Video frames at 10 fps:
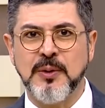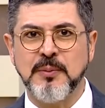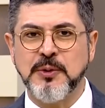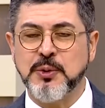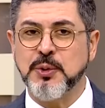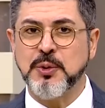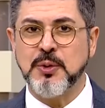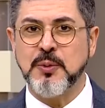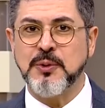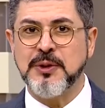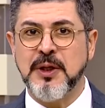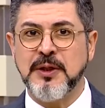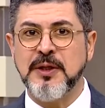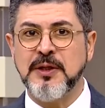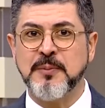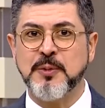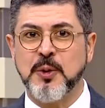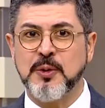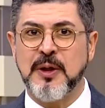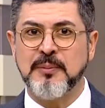Biz çocukluğumuzda ne dini
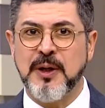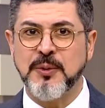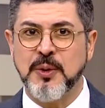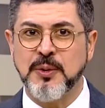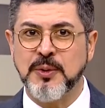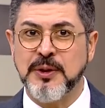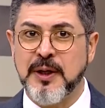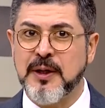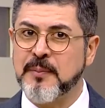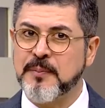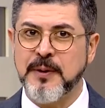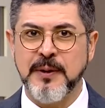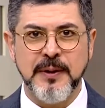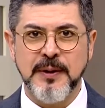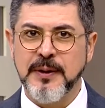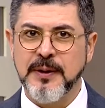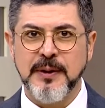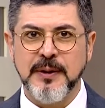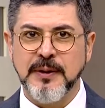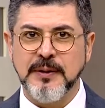programlar gördük ya Rabbi.
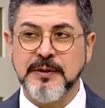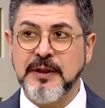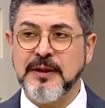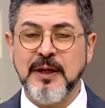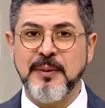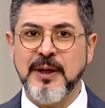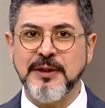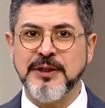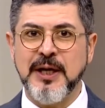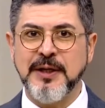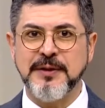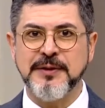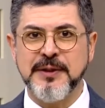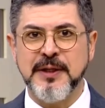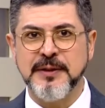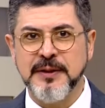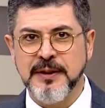Din demeye şahit ister.